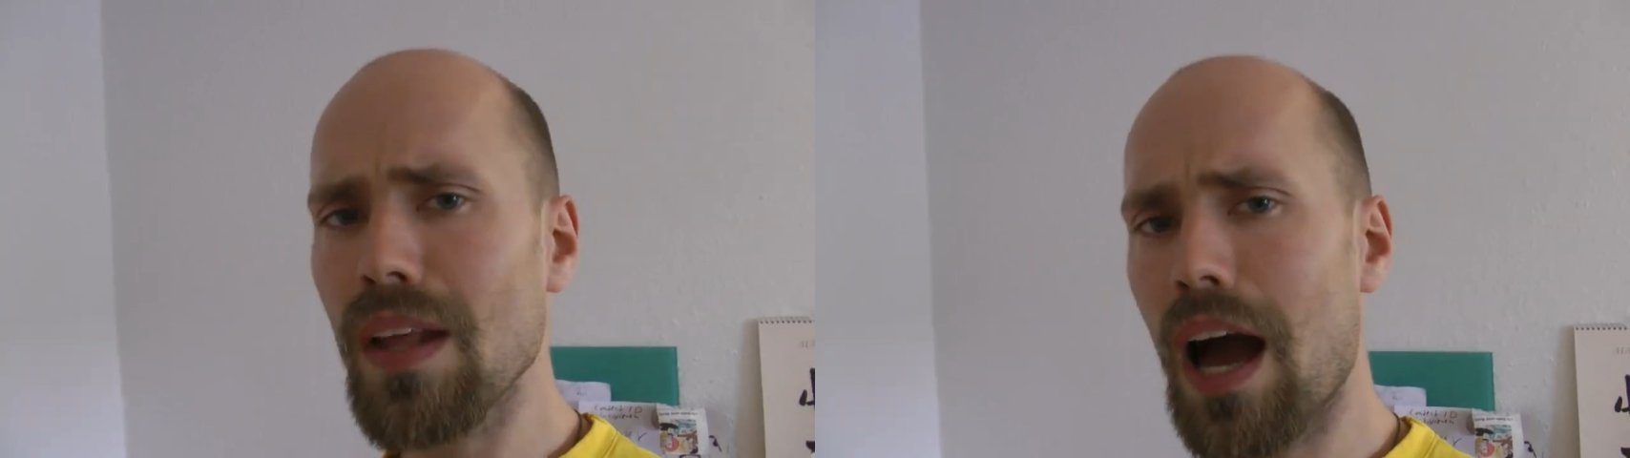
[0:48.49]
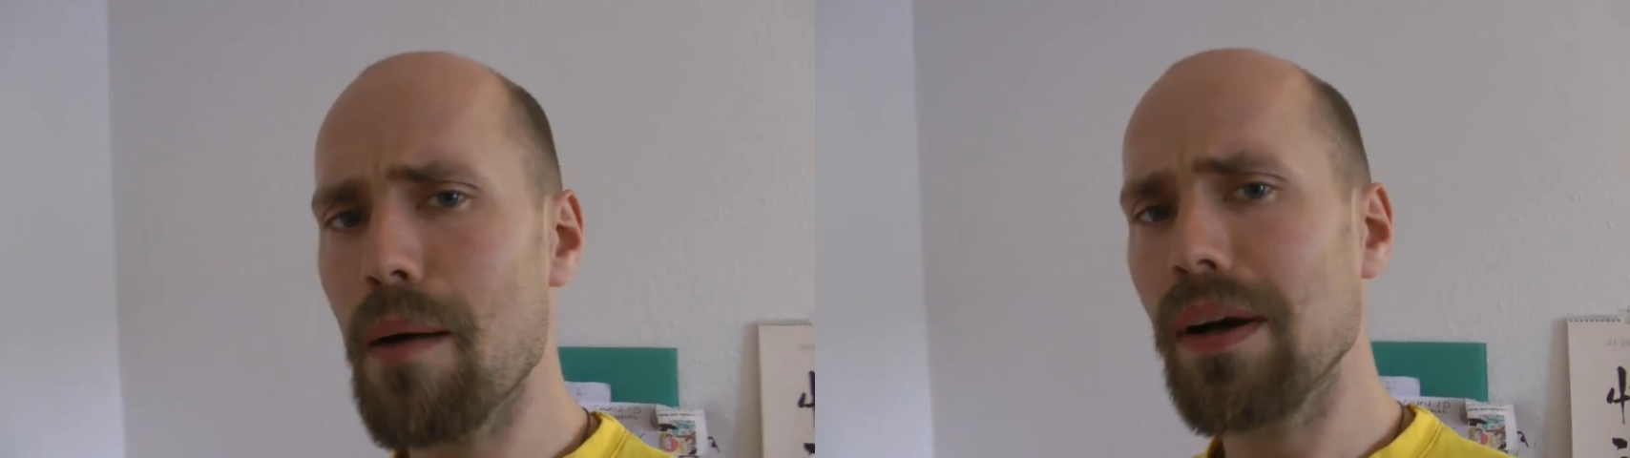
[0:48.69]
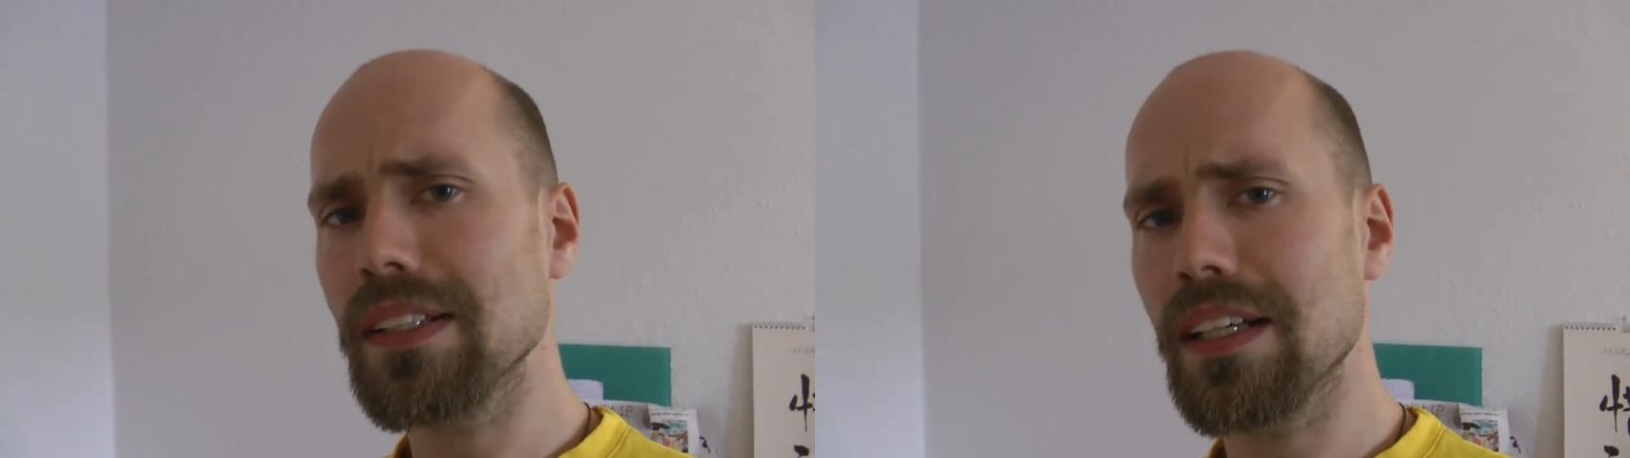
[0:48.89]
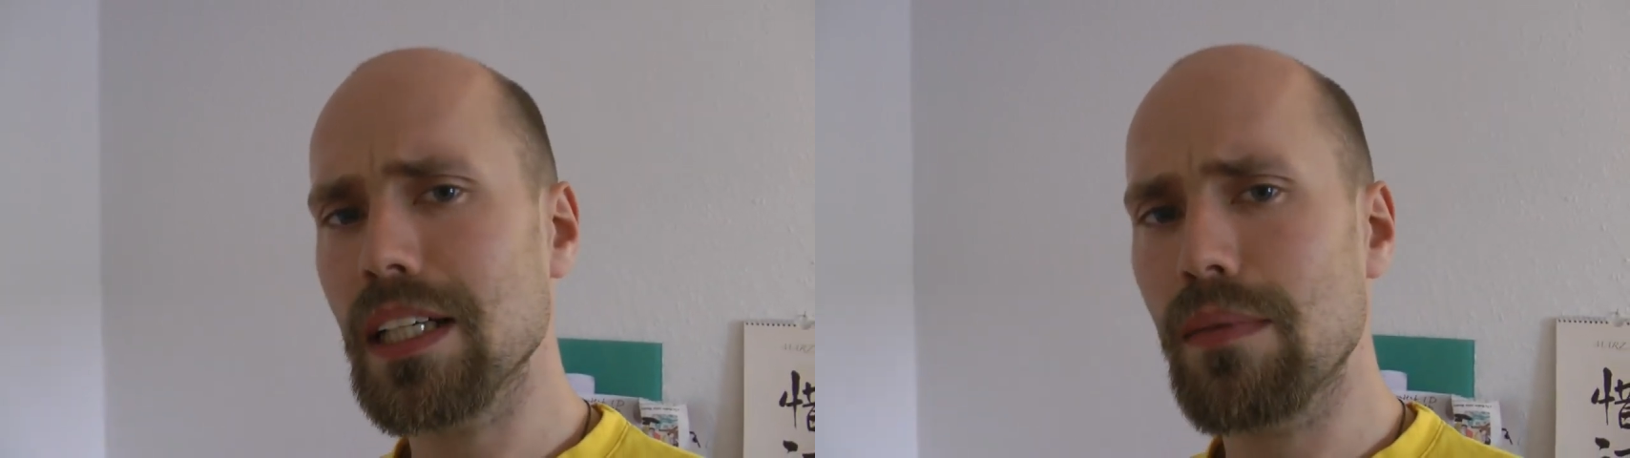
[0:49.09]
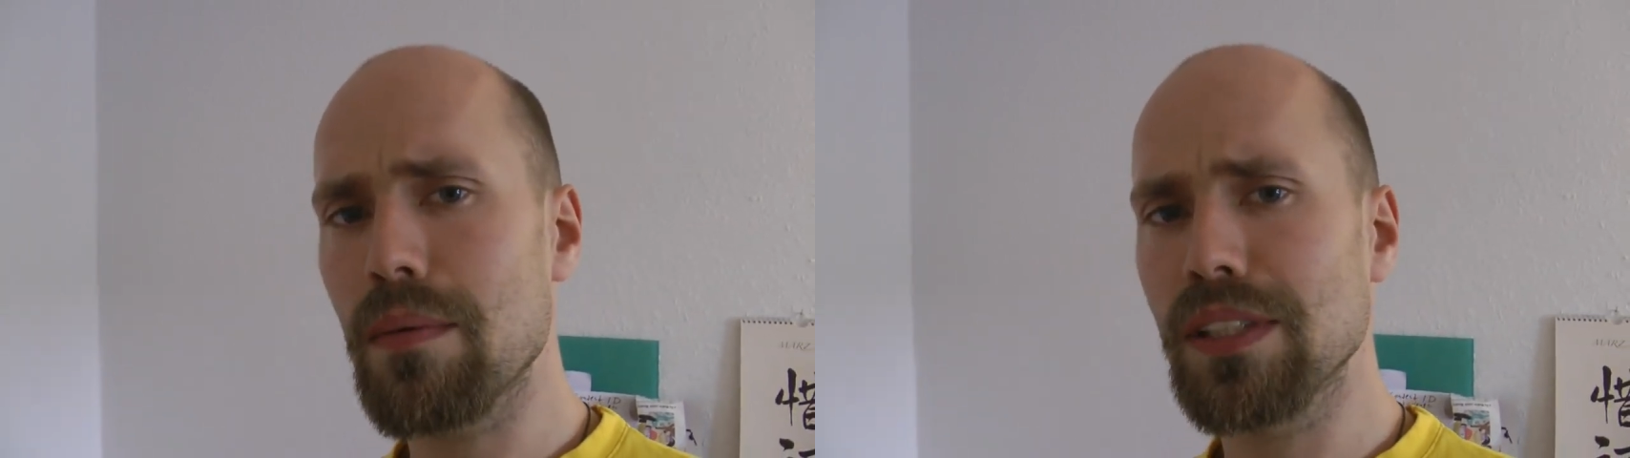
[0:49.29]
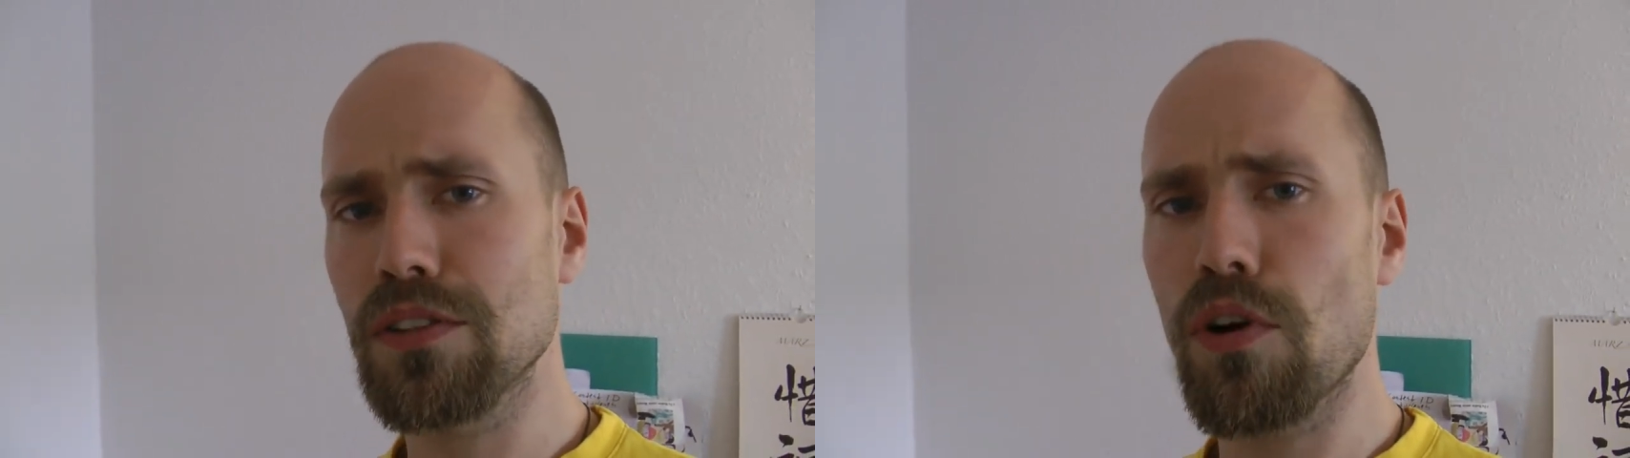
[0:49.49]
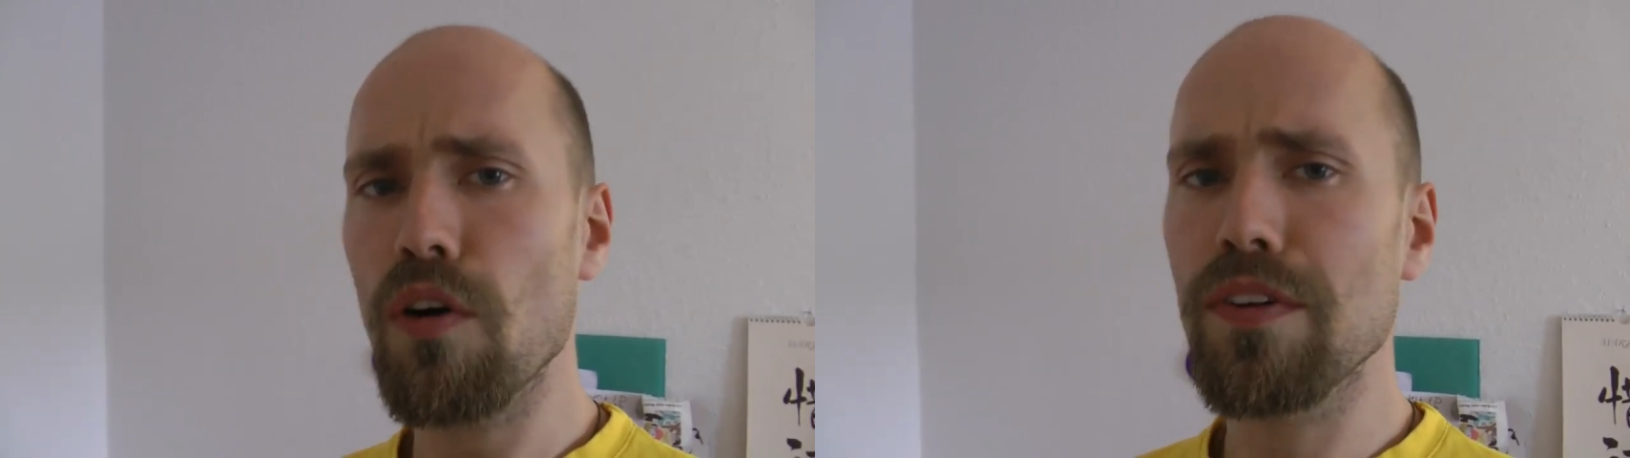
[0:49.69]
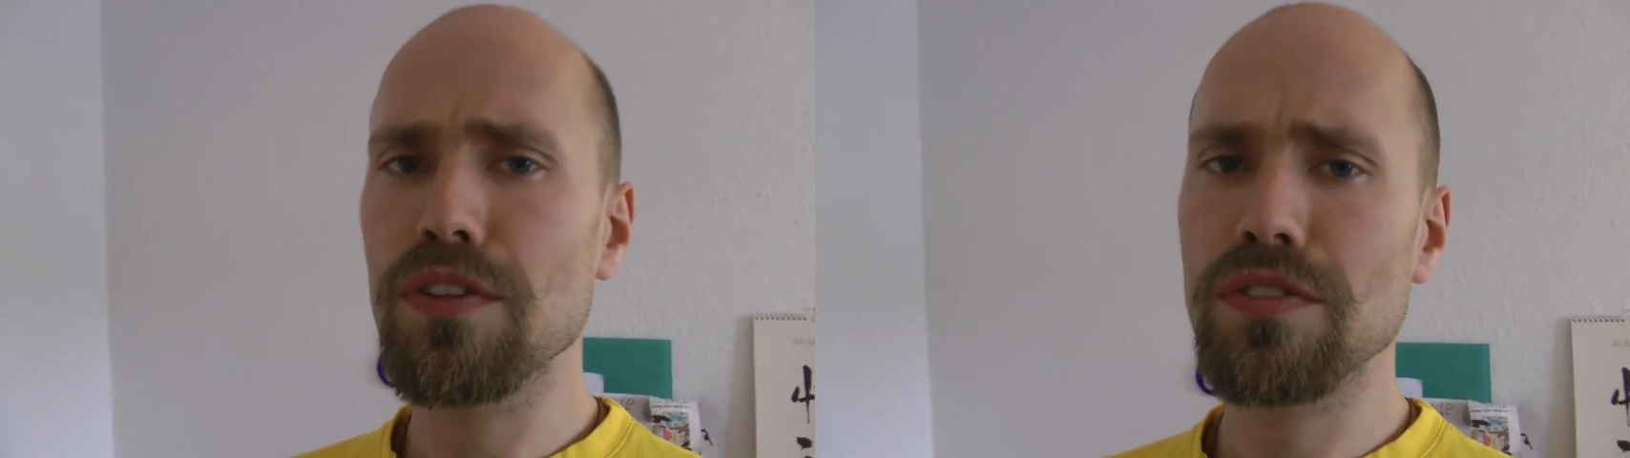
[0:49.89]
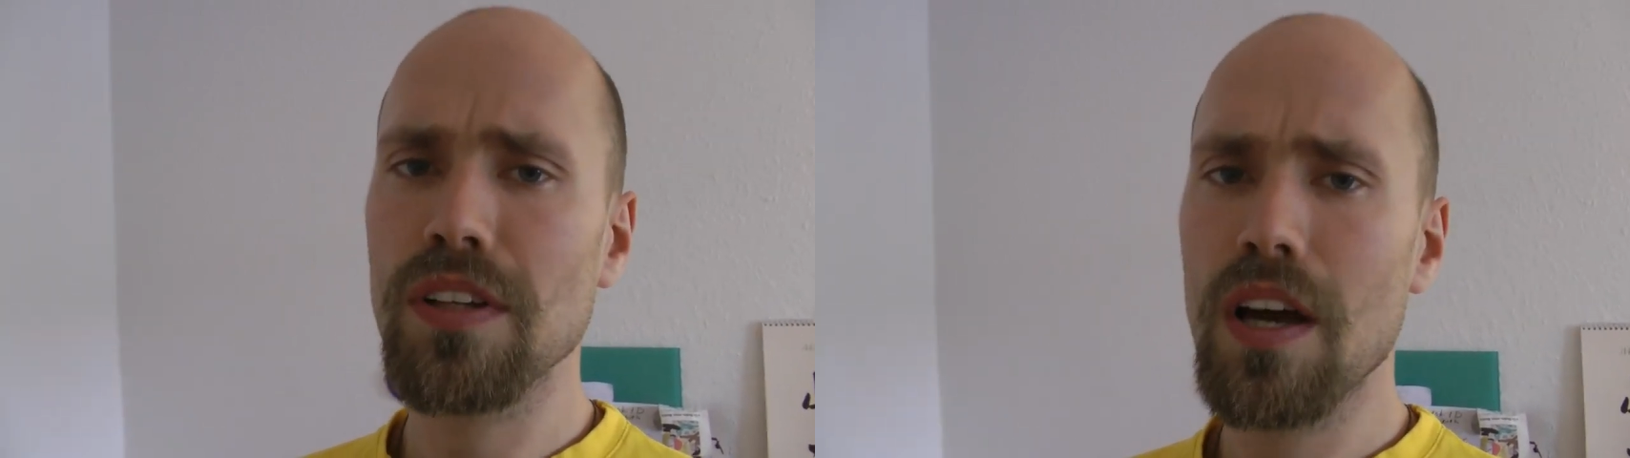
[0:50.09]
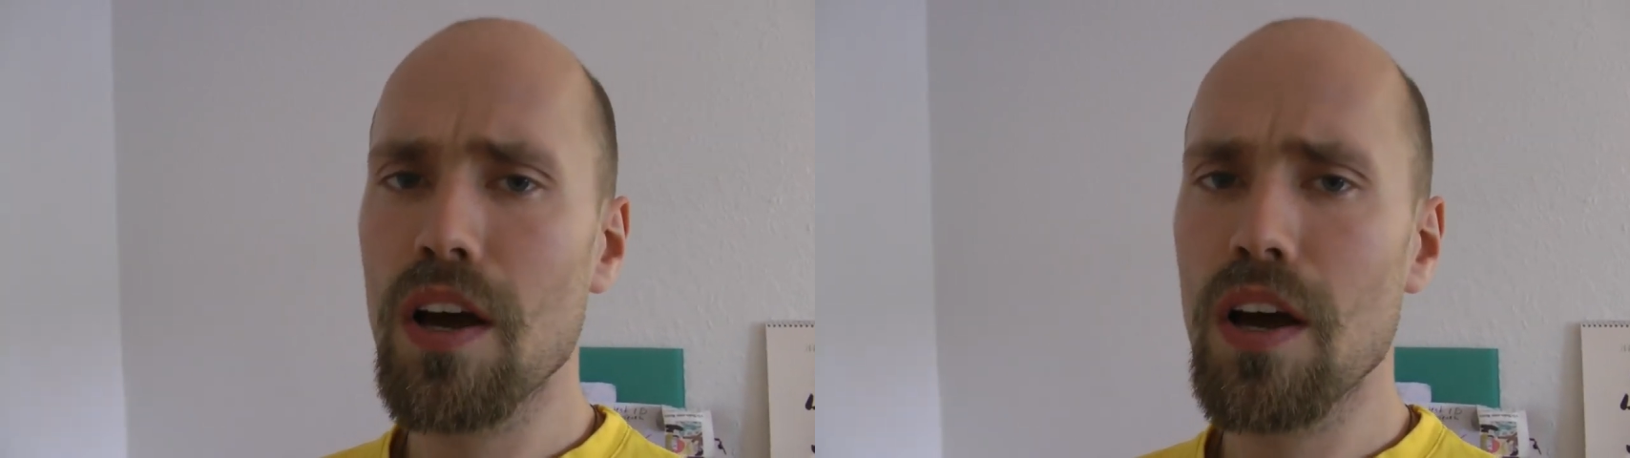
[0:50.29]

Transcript: Aber ich denke mal, mit den Kochvideos